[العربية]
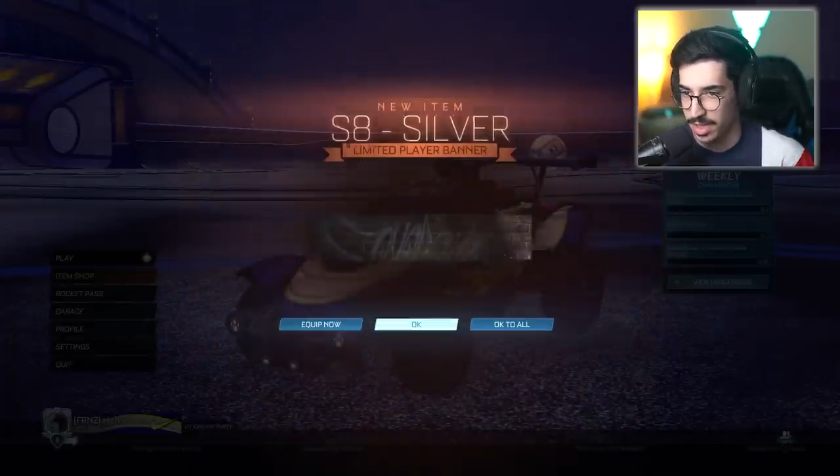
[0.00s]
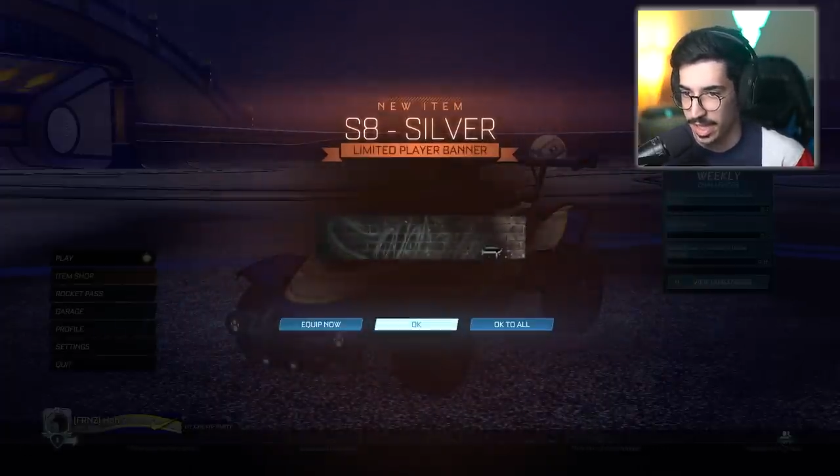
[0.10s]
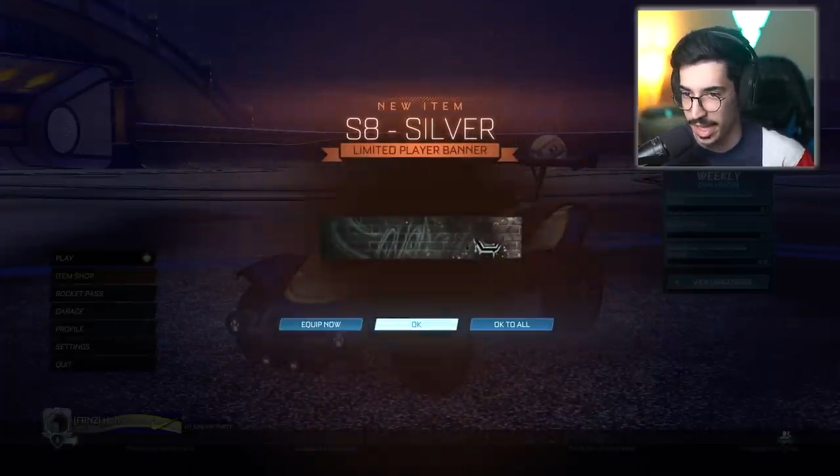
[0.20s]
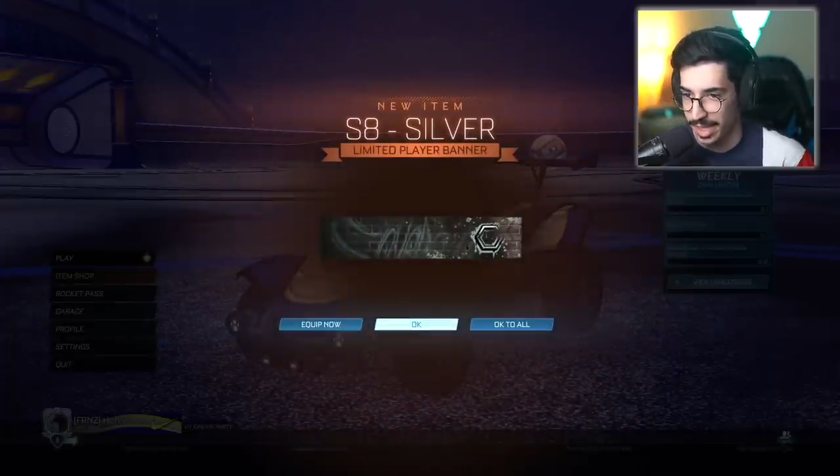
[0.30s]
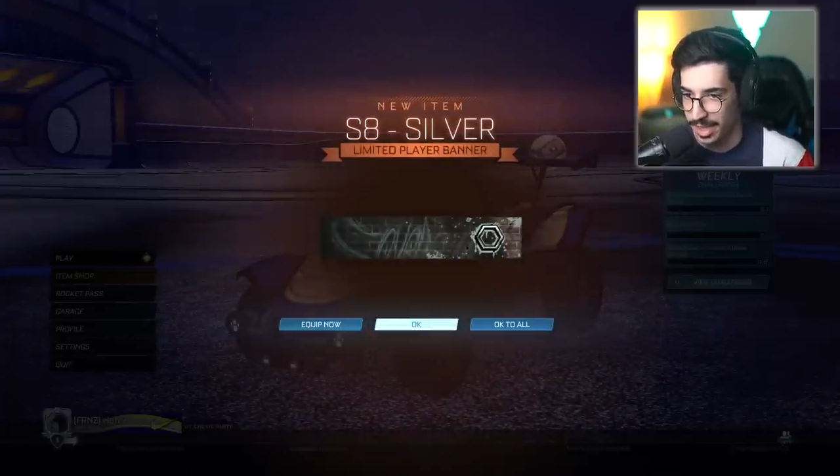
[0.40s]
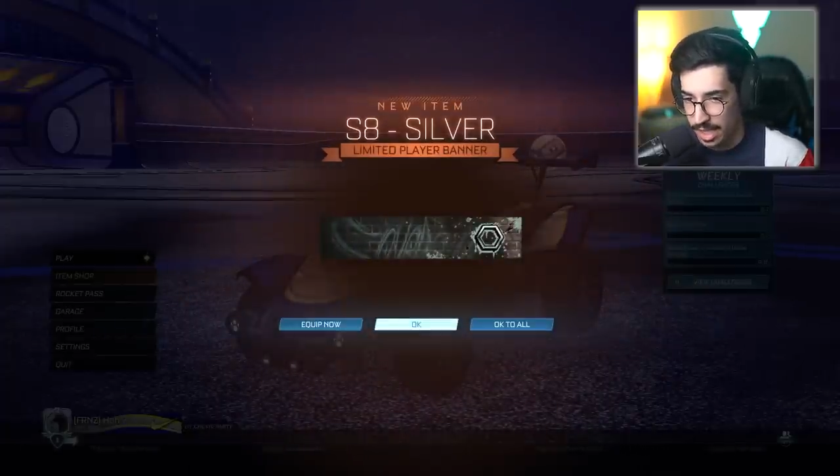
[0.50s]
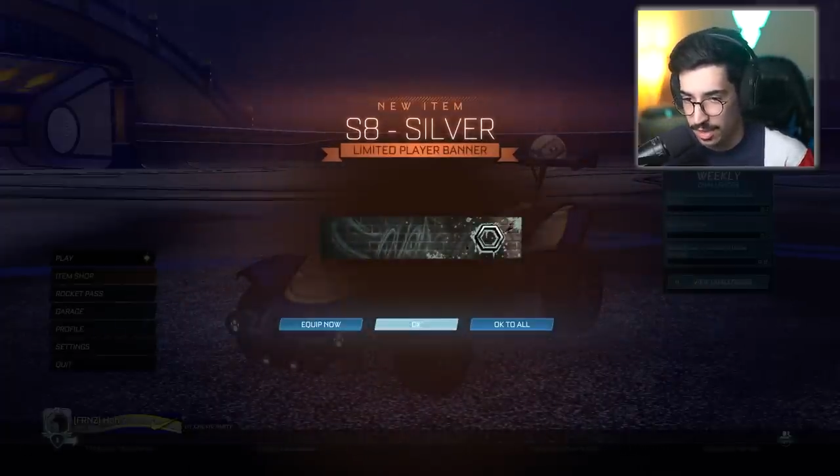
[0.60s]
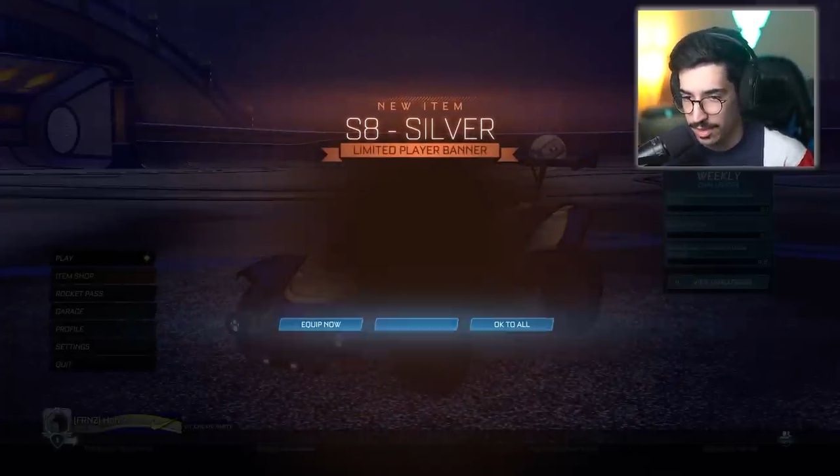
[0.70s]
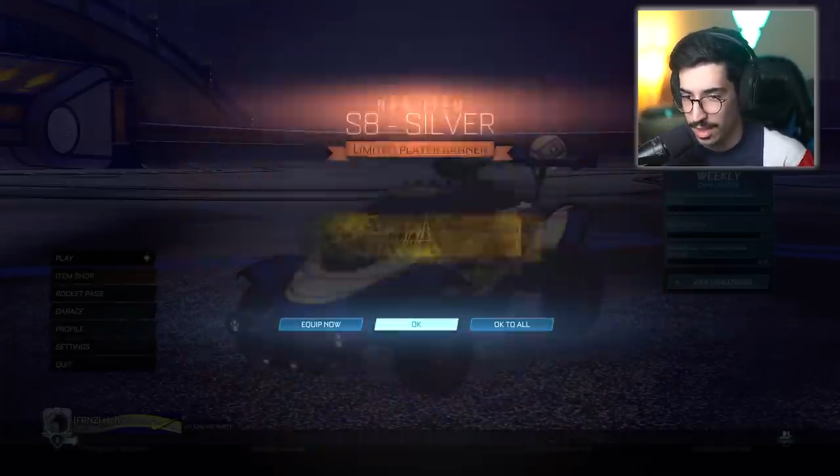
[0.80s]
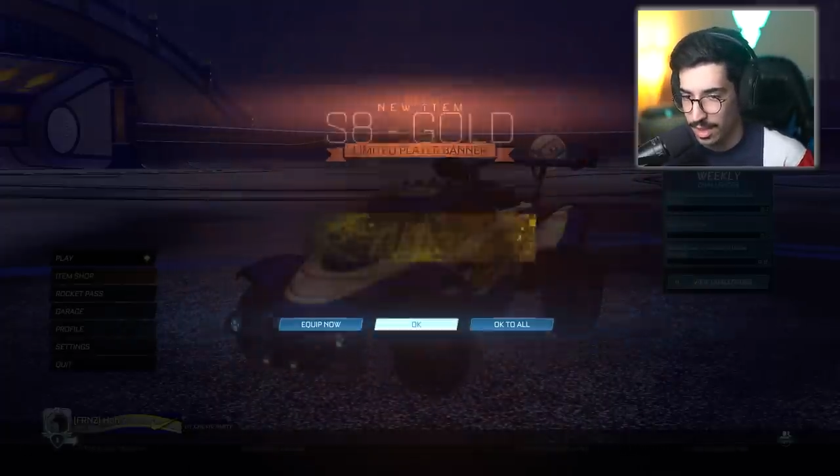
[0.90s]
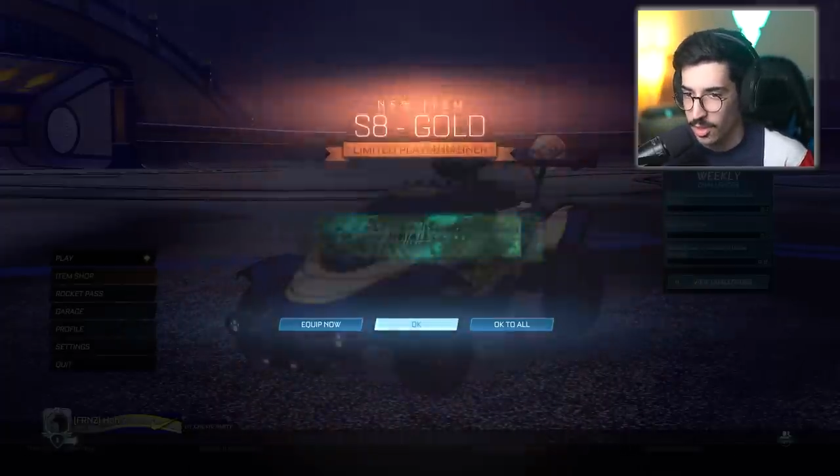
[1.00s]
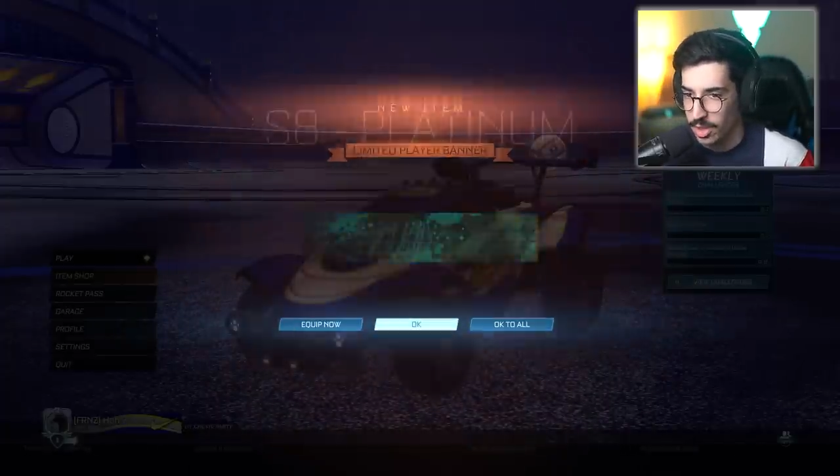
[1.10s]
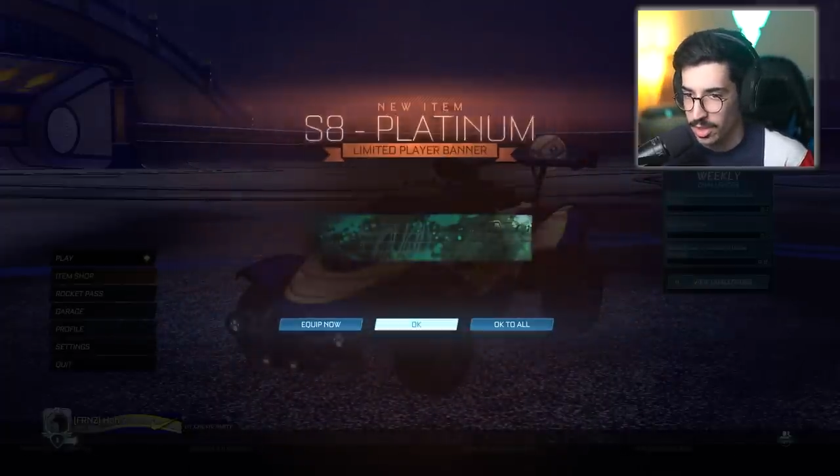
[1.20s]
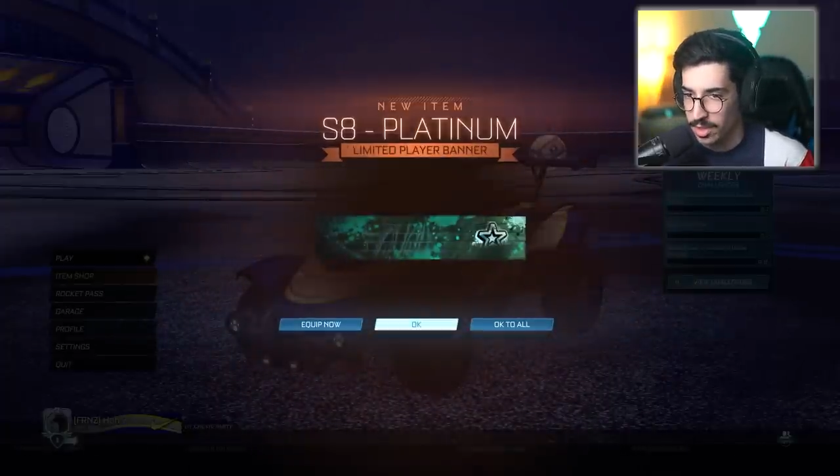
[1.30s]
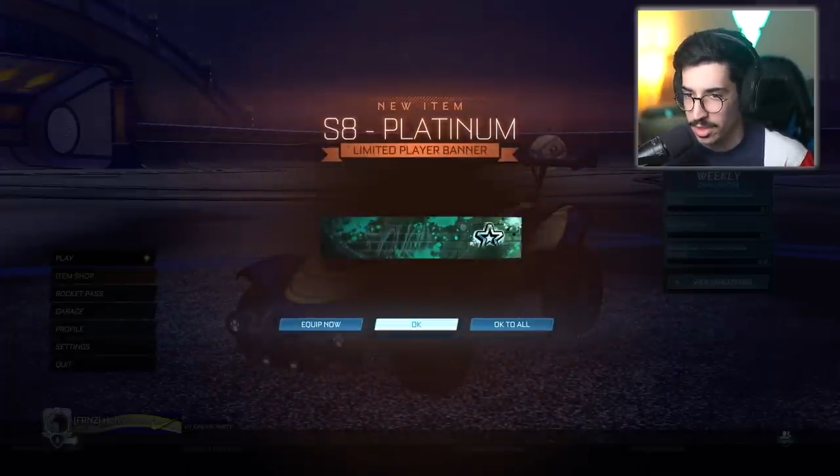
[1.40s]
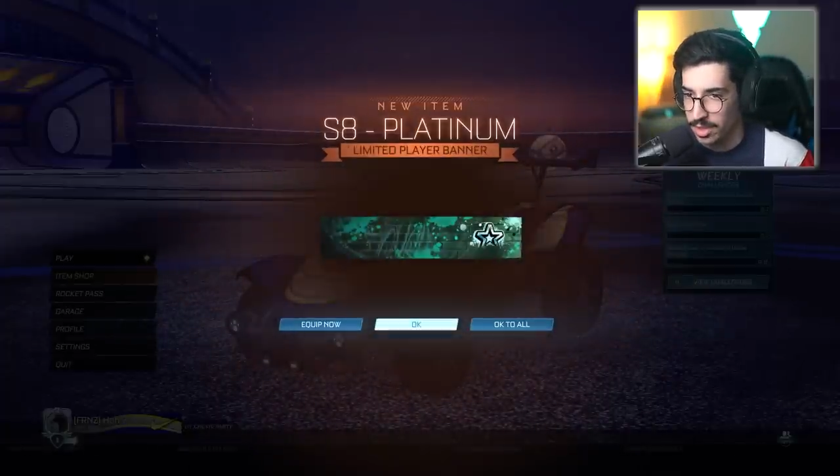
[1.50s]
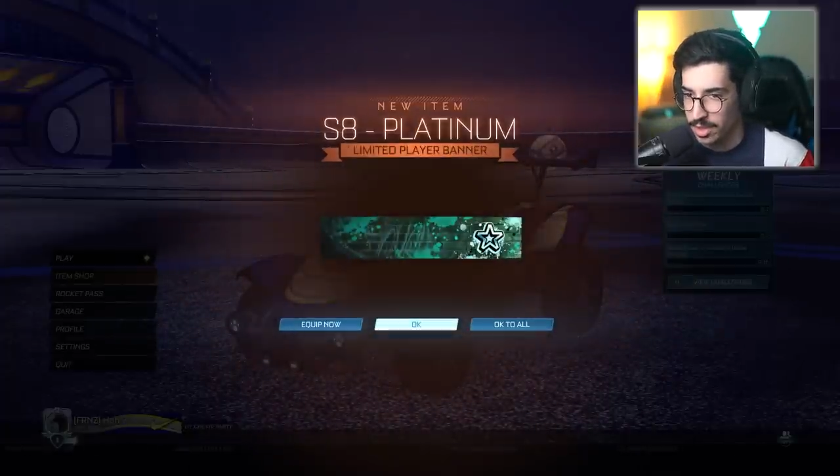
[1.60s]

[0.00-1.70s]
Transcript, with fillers: 8 سيلفر جولد